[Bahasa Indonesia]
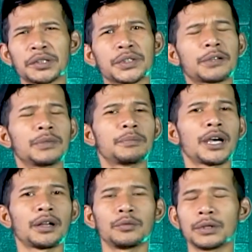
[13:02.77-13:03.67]
atau jam
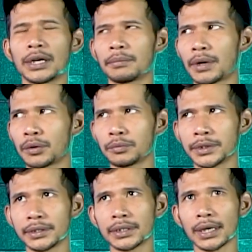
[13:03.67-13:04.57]
limaan udah mau
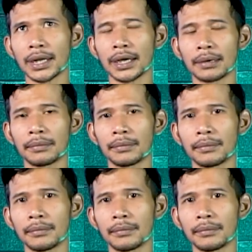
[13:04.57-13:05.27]
menjelang